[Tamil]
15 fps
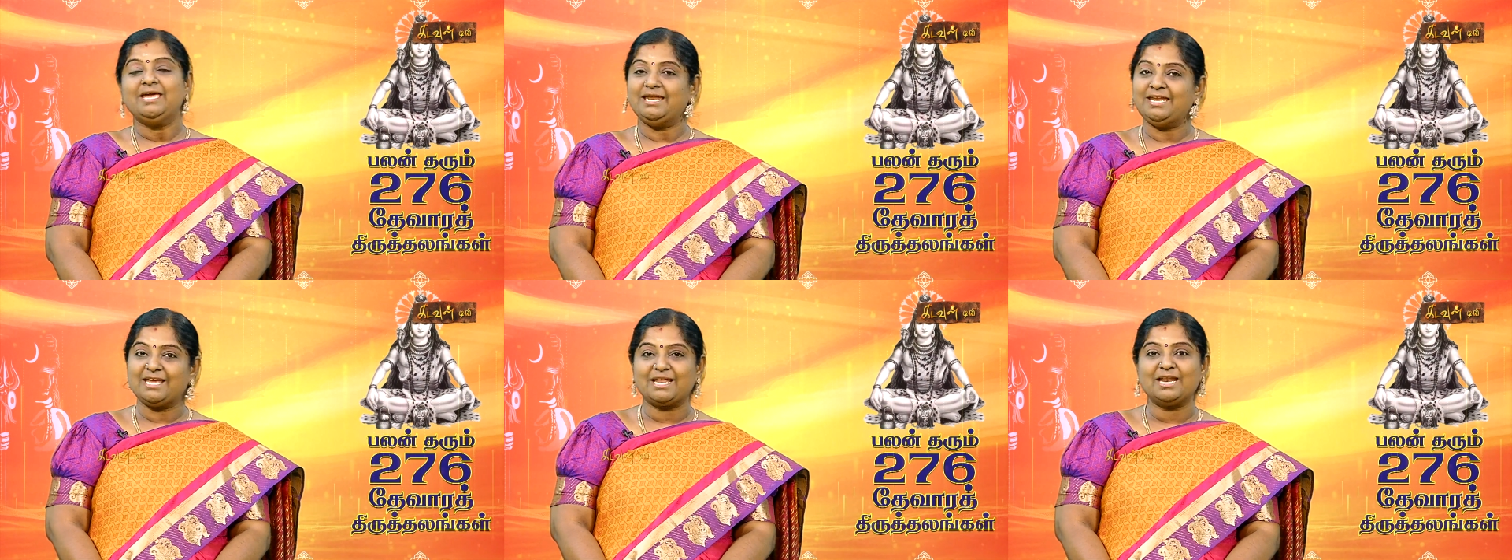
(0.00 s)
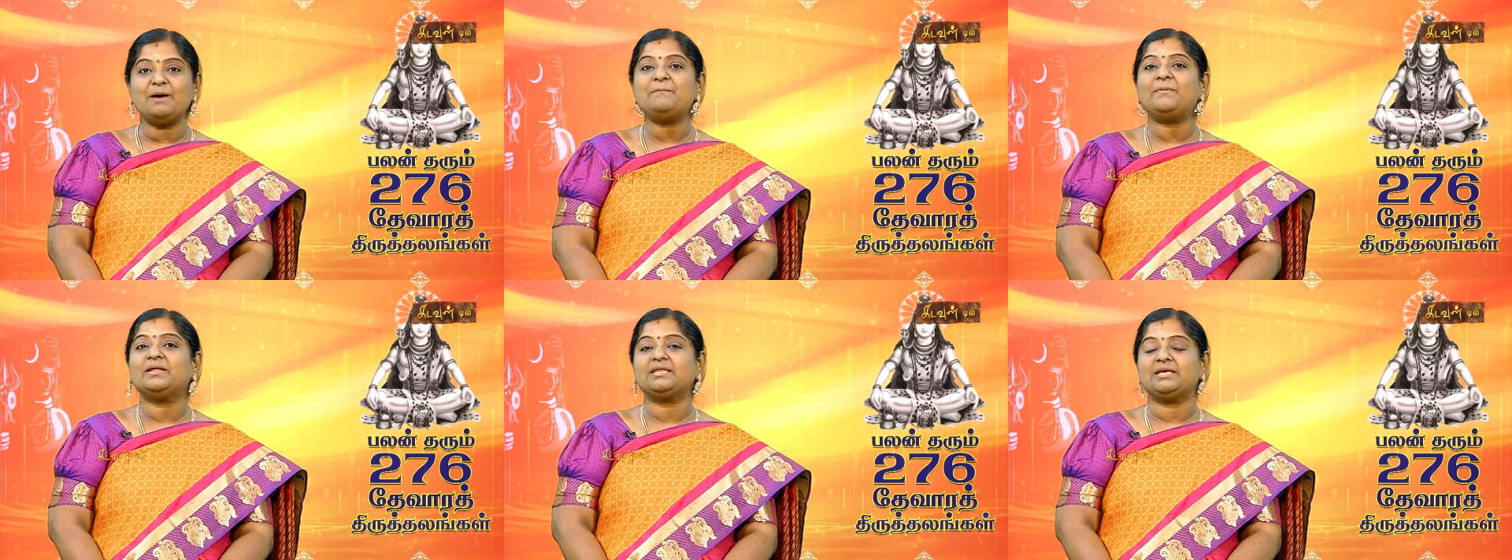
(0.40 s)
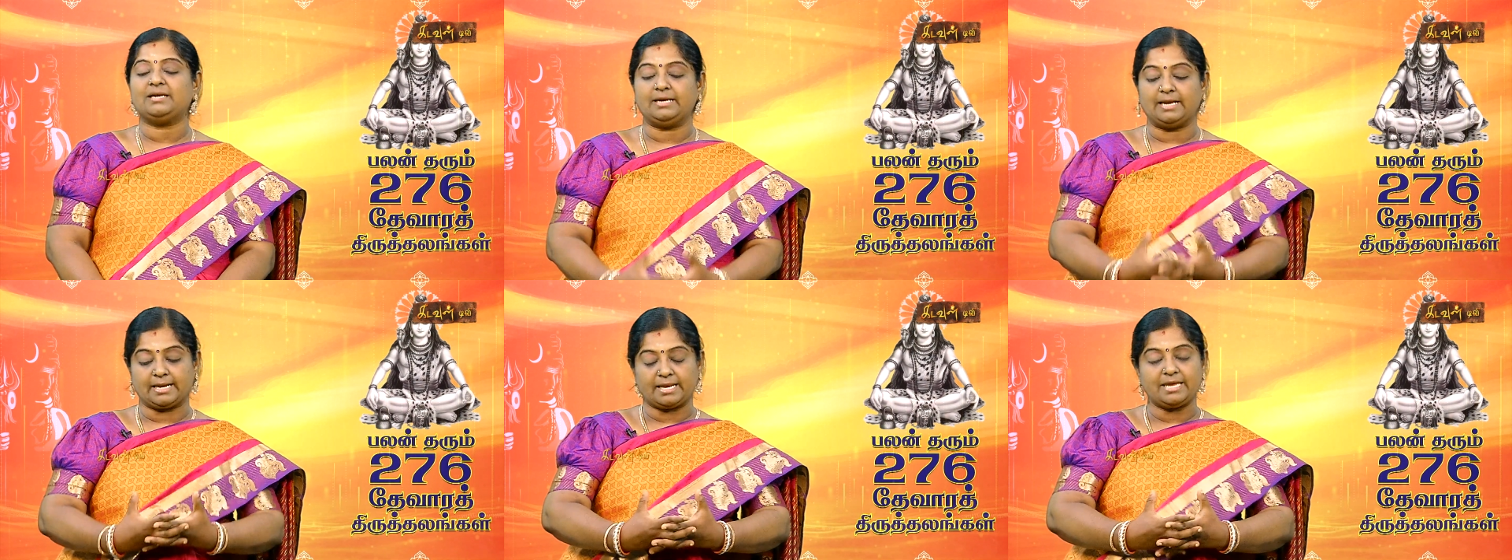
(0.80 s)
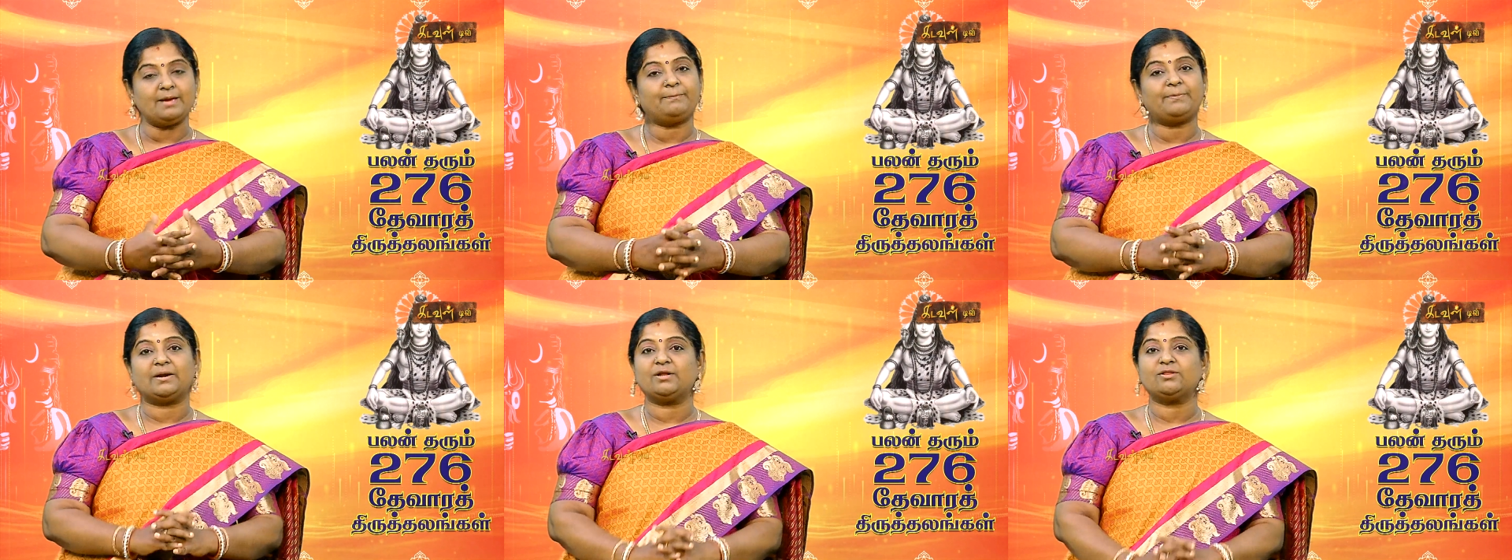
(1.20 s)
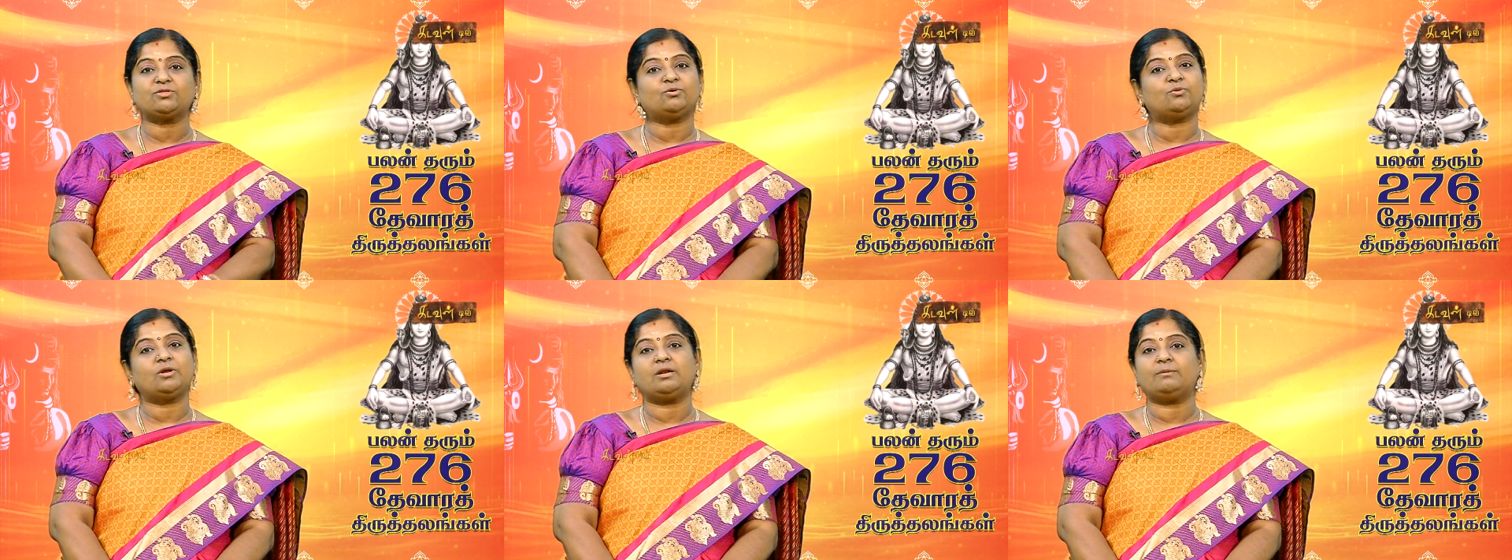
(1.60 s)
இன்றைக்கெலாம் பார்த்தீங்கன்னா நிறைய
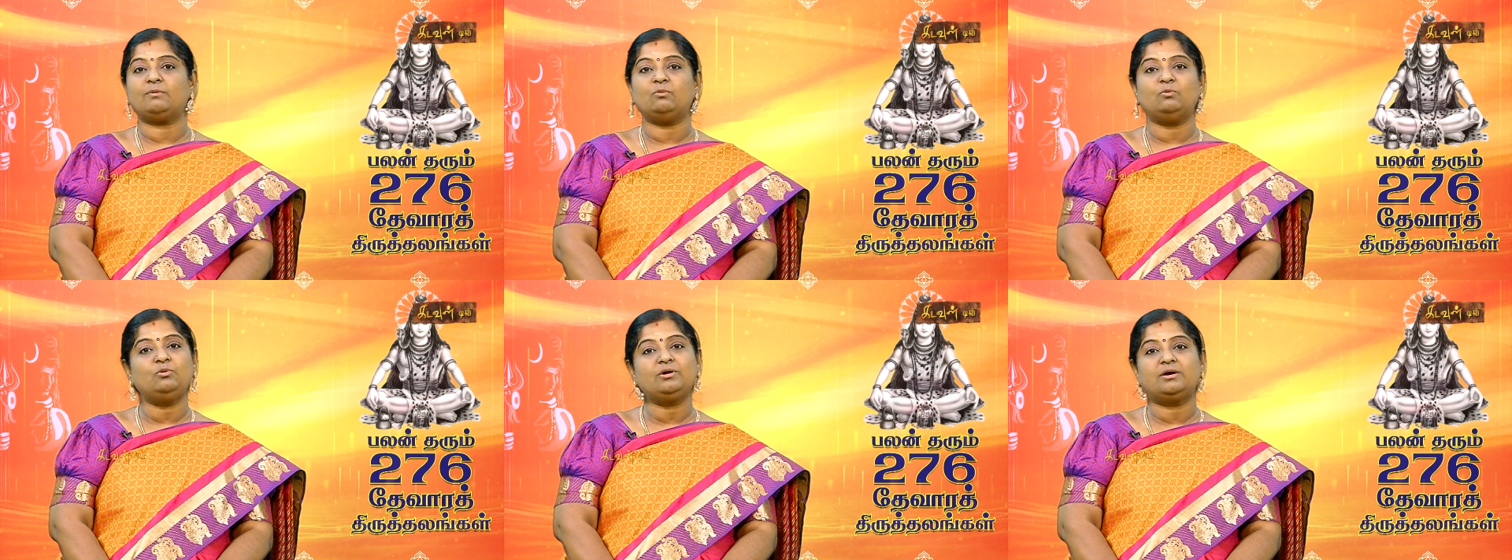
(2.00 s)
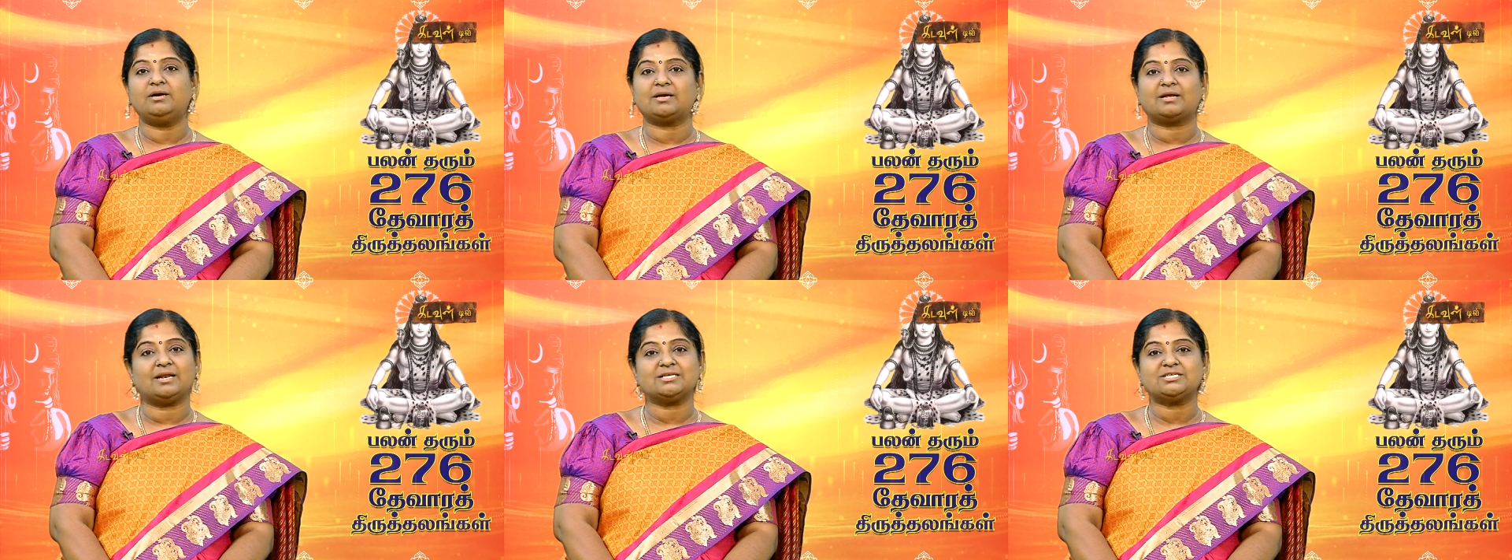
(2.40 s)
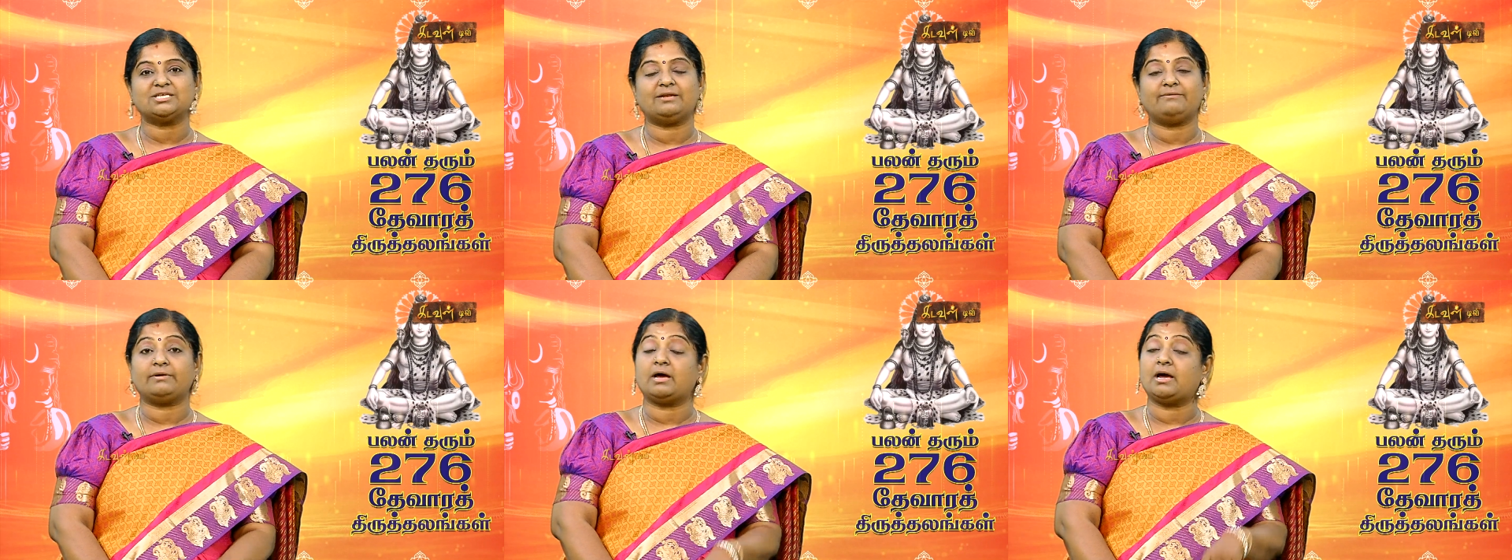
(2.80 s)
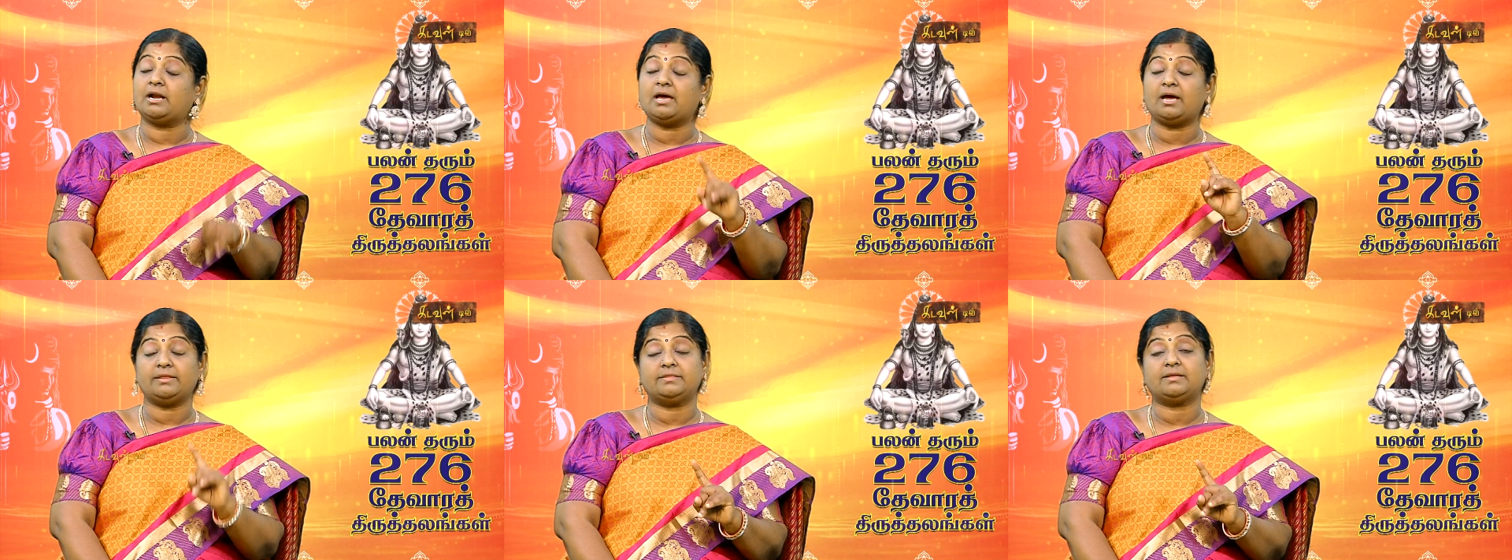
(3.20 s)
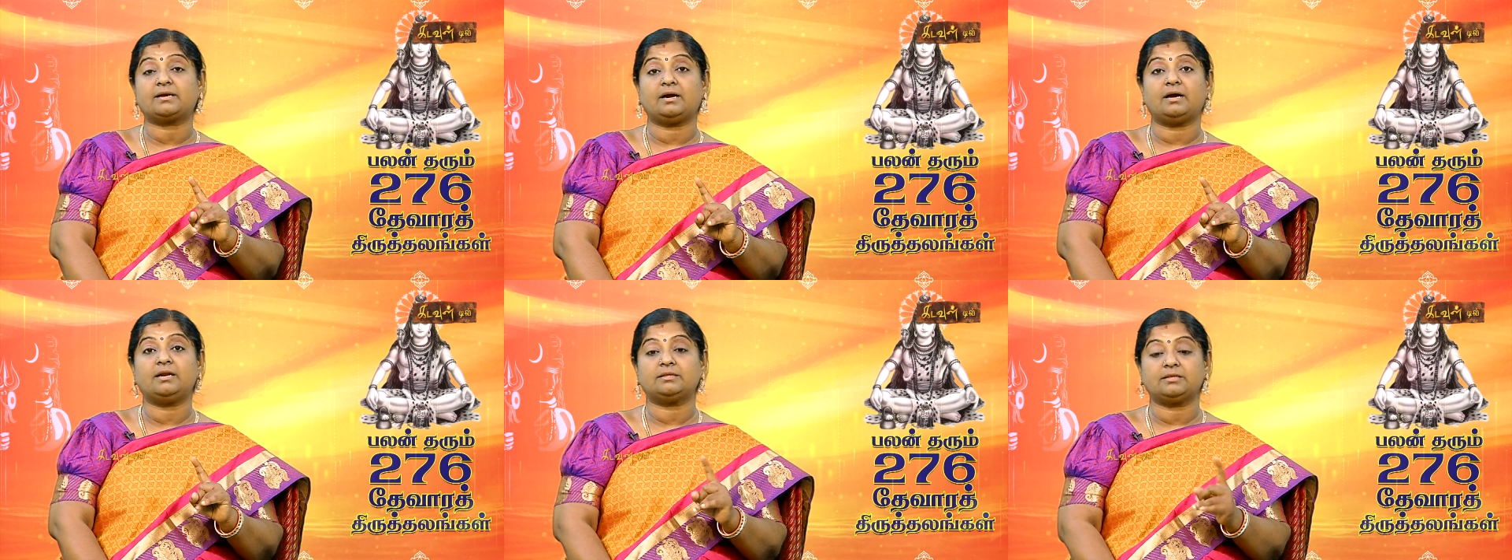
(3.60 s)
பணத்தோடு நம்ம ஊர்களுக்கெலாம் செல்ல வேணும் ஆனால் அந்த
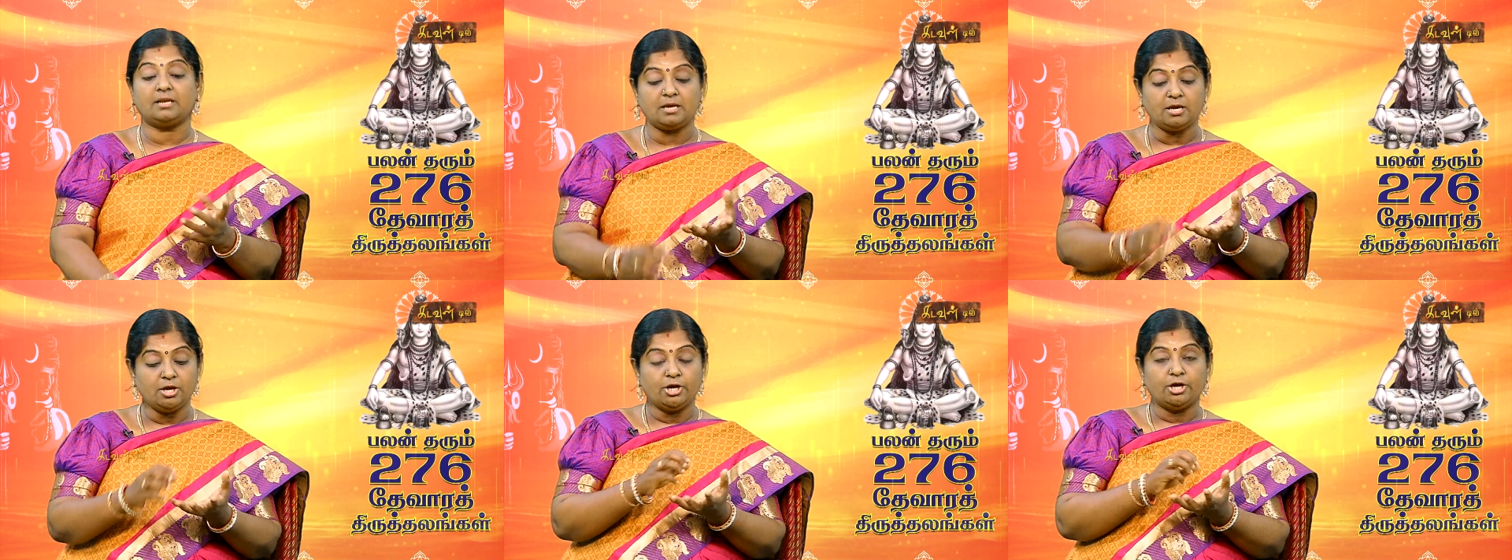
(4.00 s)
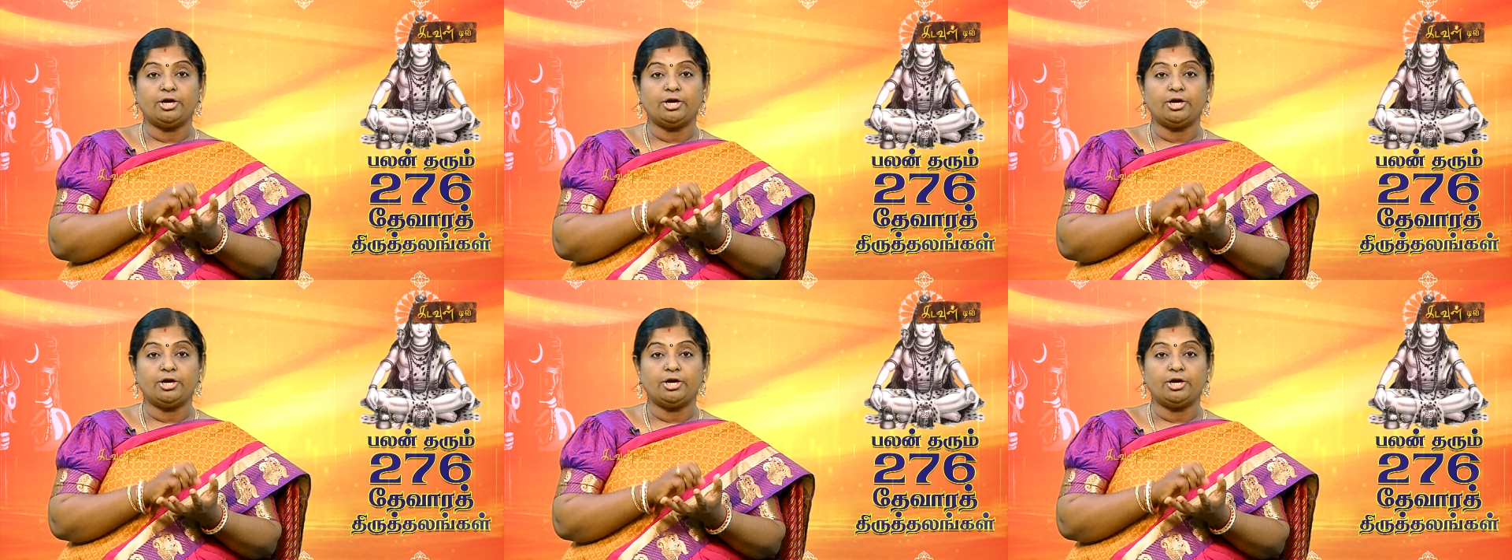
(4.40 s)
காலத்தில்